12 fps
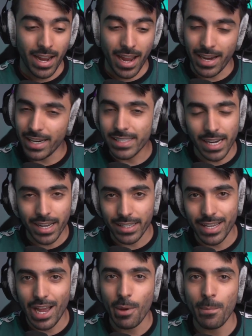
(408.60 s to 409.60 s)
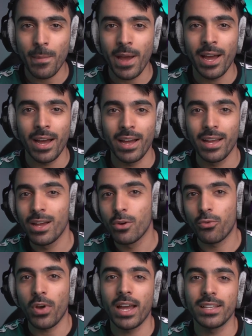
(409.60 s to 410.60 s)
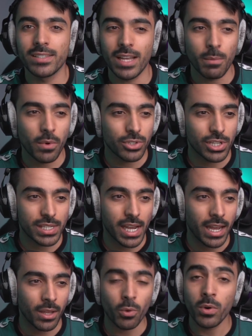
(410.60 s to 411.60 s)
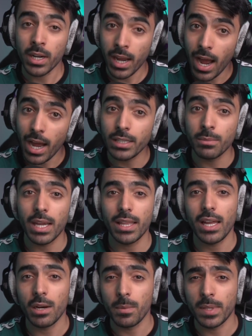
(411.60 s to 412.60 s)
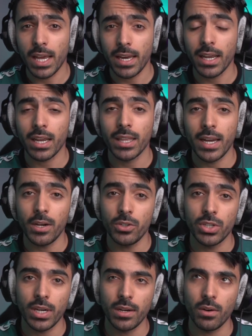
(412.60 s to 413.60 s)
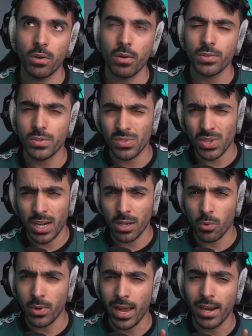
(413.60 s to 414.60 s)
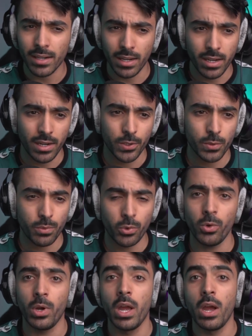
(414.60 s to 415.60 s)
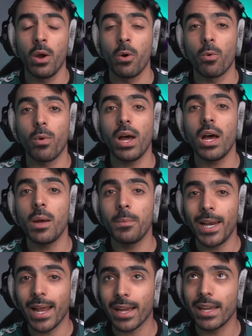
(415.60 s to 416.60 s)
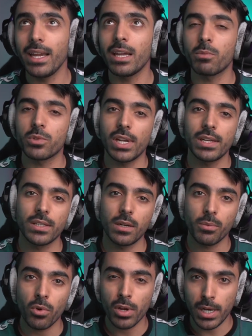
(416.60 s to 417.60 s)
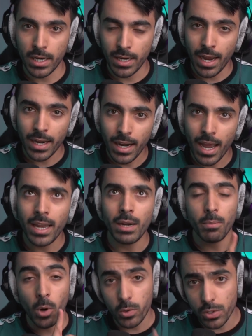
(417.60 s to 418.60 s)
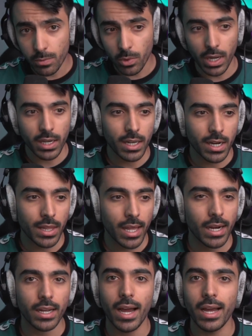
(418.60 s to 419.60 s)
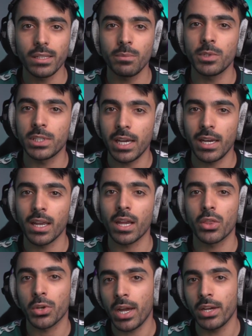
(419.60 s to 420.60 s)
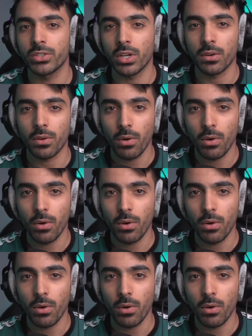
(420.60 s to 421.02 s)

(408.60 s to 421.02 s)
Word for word: اعيش الختام مع فانز الموت السائرون قادم كذلك بتاريخ 22 اغسطس راح يكون حلقه كل اسبوع وبالاخير مسلسل بروكلين 99 موسمه الاخير كذلك قادم بتاريخ 12